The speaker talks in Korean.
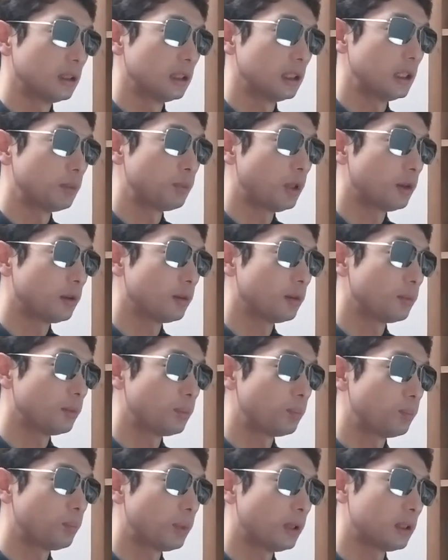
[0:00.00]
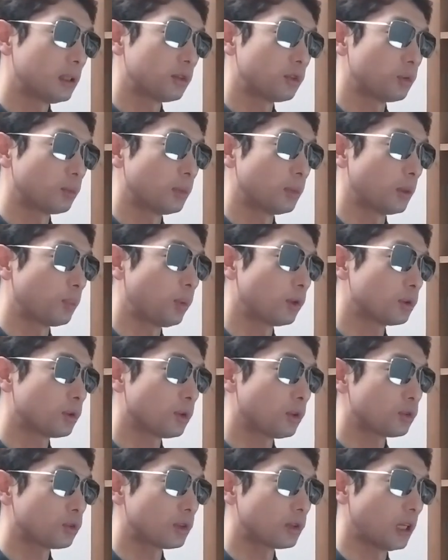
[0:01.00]
일파만파 막
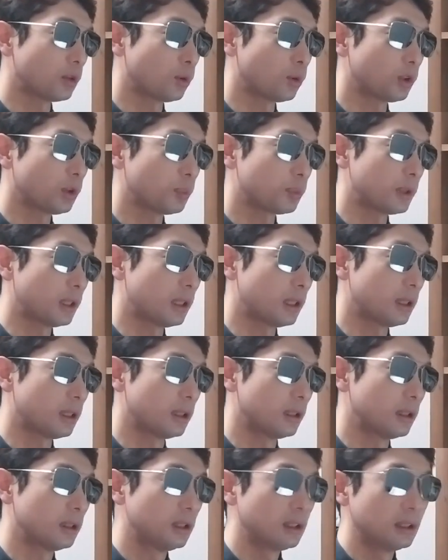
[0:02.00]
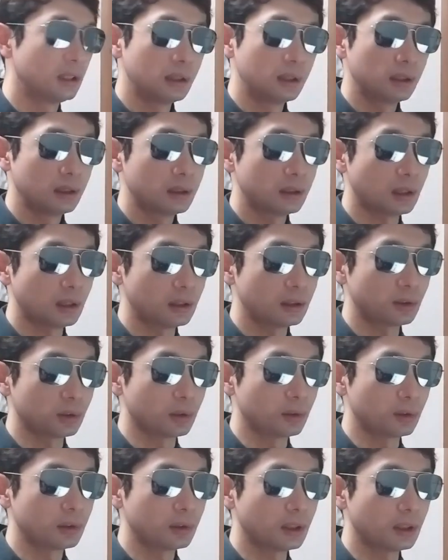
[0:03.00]
퍼져가지고 나도 어렵다 라는
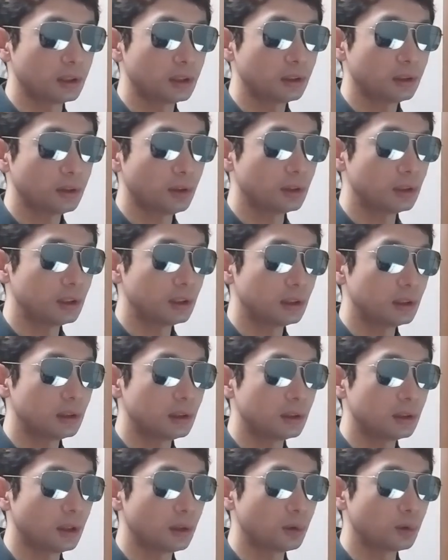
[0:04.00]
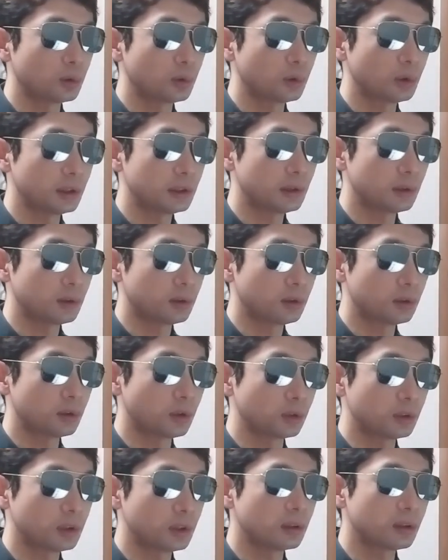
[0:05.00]
거죠. 그러니까 신천지라고 해서
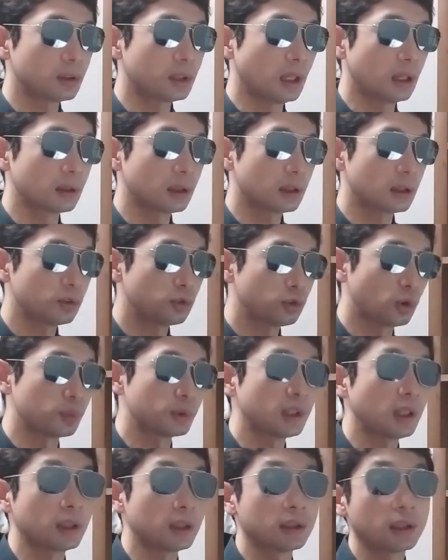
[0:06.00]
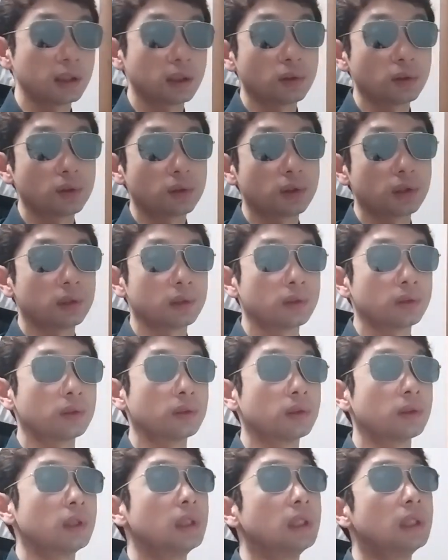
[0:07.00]
정치인들이 안 갈 수 없지 않냐 이런
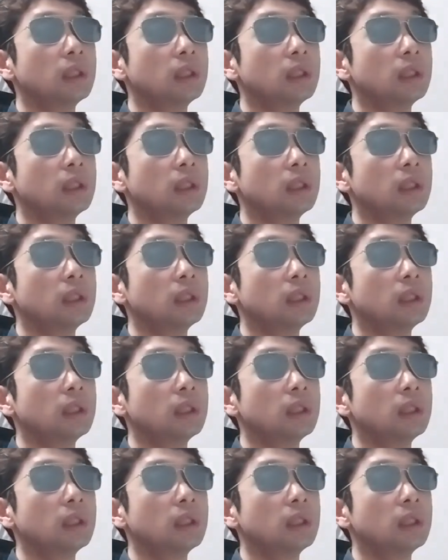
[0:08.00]
거예요.